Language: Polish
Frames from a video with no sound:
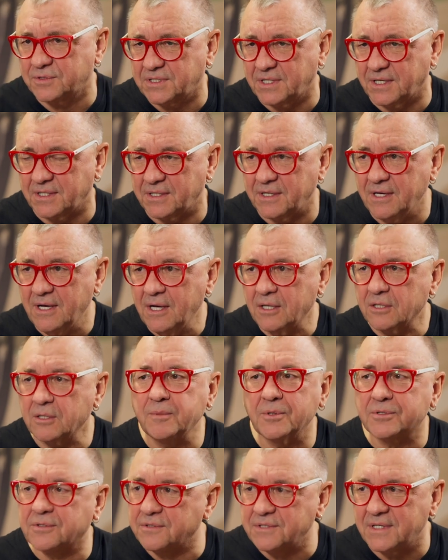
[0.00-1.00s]
wkurzeni,
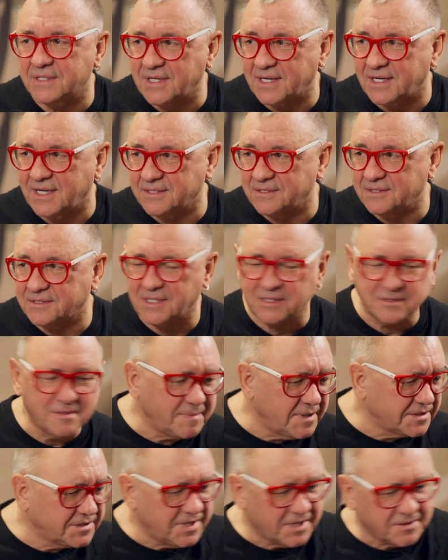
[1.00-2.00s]
no bo to nie da rady, trzeba
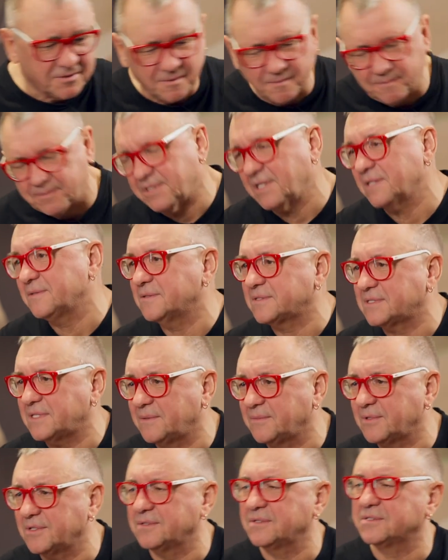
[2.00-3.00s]
zobaczyć jak to przyjadą
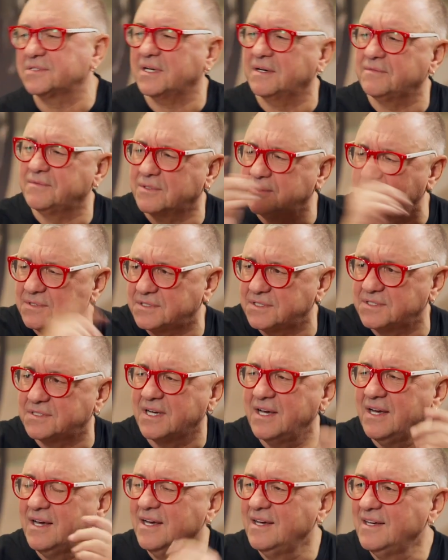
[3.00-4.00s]
samochody, cztery, trzeba
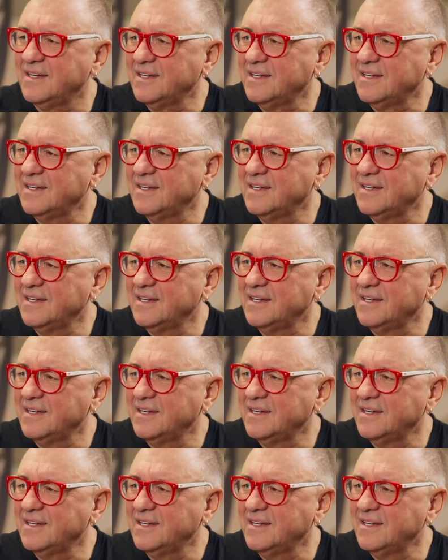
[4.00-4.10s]
wrócić.